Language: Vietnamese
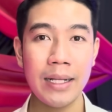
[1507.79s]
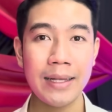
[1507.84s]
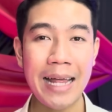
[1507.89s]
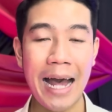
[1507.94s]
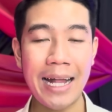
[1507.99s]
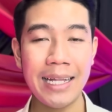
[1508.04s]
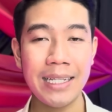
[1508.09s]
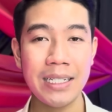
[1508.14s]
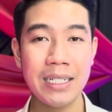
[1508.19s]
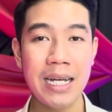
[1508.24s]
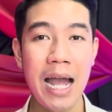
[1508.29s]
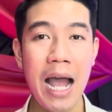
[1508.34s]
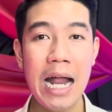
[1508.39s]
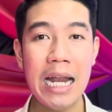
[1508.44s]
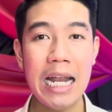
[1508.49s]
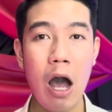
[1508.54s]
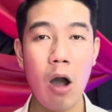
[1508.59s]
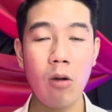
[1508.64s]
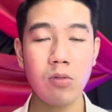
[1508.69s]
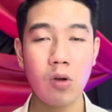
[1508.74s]
Thành ra
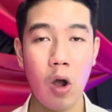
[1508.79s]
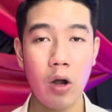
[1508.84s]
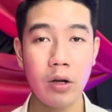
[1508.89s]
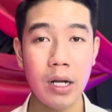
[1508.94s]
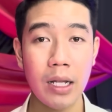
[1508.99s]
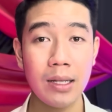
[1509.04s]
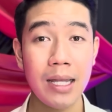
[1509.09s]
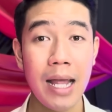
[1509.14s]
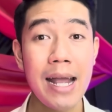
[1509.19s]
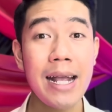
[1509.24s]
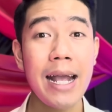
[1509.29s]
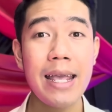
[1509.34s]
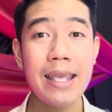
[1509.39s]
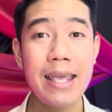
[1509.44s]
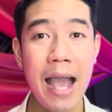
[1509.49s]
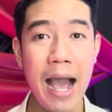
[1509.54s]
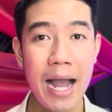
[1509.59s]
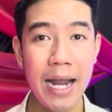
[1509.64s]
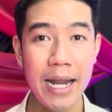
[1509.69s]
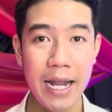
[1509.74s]
là ông nội định lấy cây
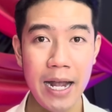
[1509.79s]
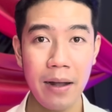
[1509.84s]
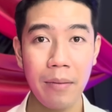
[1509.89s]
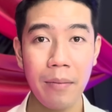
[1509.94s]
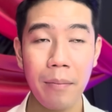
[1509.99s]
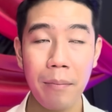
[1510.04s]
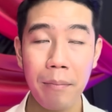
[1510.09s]
dài á,